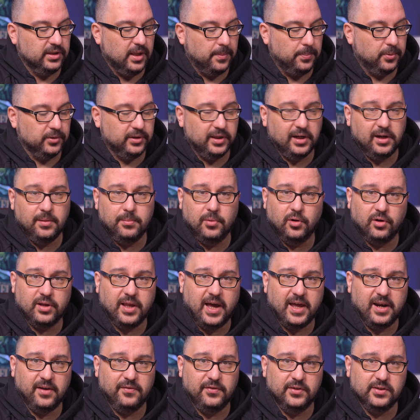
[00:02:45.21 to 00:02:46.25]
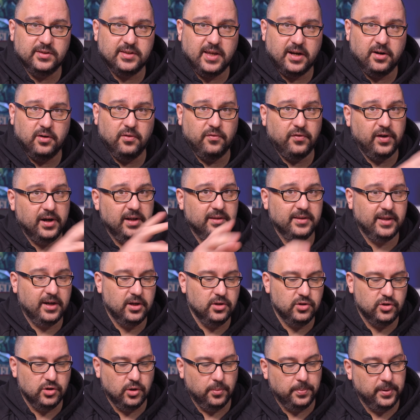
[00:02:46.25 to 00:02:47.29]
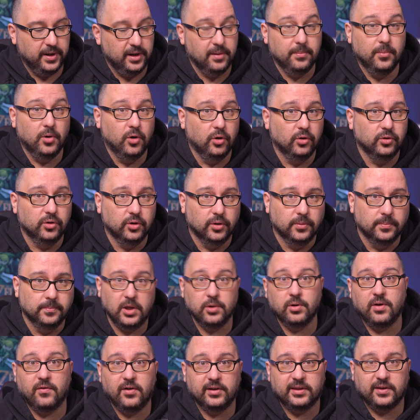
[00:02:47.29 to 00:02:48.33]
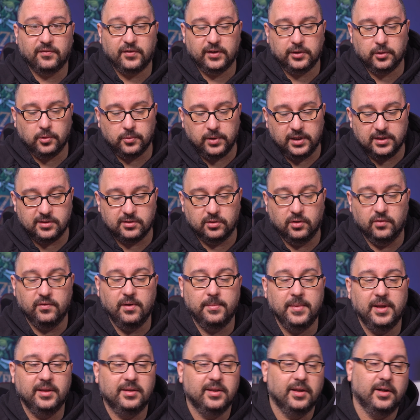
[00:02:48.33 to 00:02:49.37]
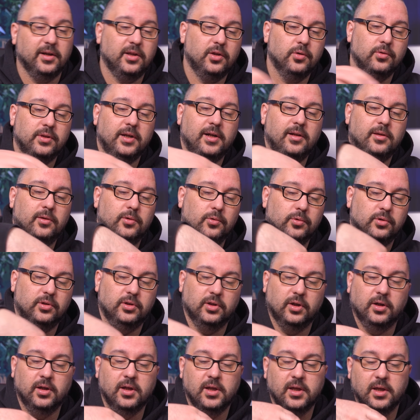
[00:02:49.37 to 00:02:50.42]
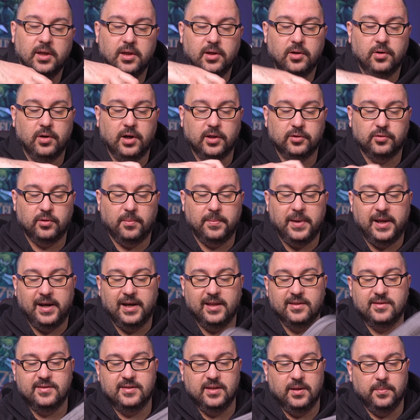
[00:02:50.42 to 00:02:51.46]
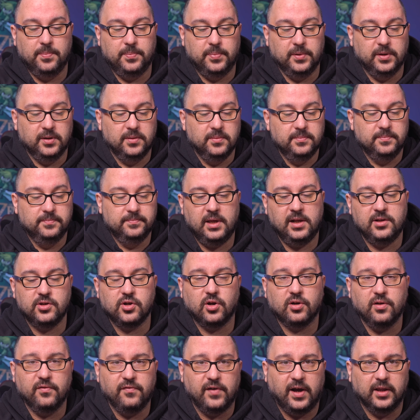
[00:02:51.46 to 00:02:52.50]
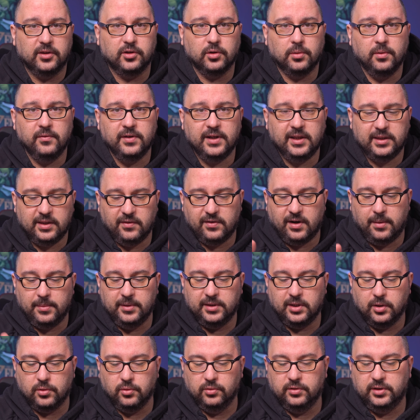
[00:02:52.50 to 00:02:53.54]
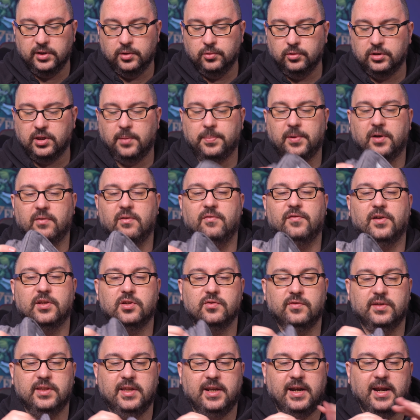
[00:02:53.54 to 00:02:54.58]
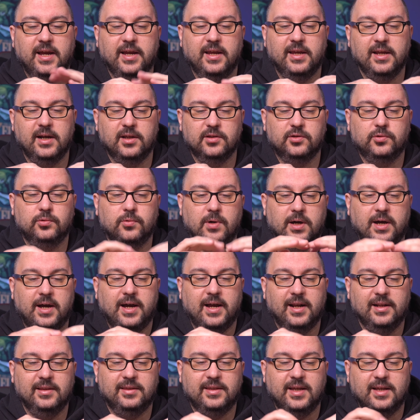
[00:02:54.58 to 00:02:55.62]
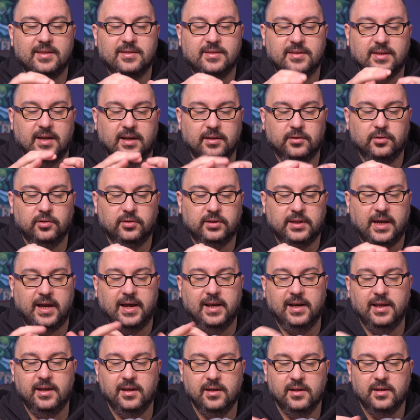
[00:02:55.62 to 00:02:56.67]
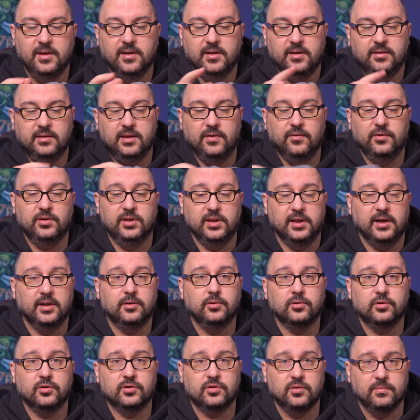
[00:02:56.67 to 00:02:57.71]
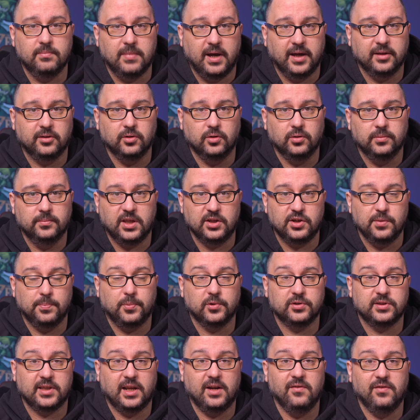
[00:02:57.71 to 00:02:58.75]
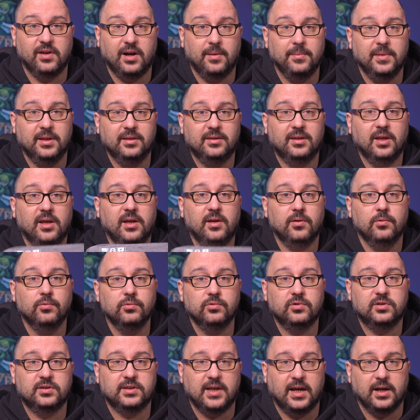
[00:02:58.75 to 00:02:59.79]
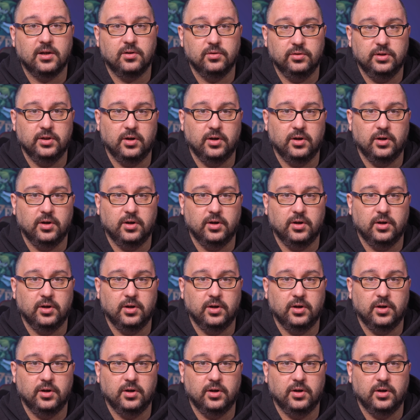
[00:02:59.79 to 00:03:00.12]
da poterli bloccare, fissare e non farli andare in giro per il mondo. E una volta fatto questo, ovviamente richiudere il tutto con la sua bella zip. E il gioco è fatto, come vedete è veramente contenuta, però vi faccio vedere anche la sua altezza totale devo dire tutto sommato che ci può stare veramente un sacco